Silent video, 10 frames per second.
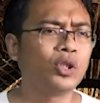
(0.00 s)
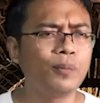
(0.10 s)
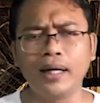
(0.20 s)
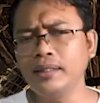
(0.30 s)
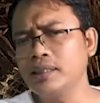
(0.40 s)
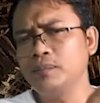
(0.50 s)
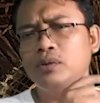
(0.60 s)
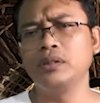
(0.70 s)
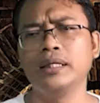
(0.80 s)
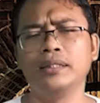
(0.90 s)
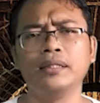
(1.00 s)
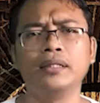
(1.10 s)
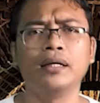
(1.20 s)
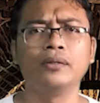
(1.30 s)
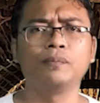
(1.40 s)
Coba aja sebut dia
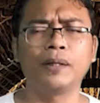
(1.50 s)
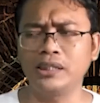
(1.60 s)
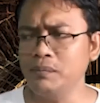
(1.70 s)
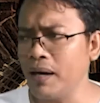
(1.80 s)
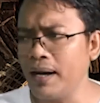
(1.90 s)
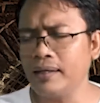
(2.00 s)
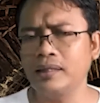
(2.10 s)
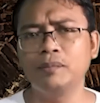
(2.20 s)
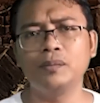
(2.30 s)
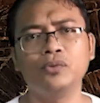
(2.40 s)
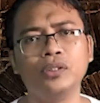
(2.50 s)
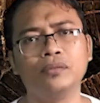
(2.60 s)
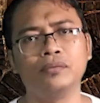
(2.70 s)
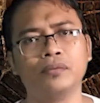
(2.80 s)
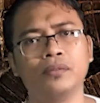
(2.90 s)
janda gitu. Pasti marah temanmu itu.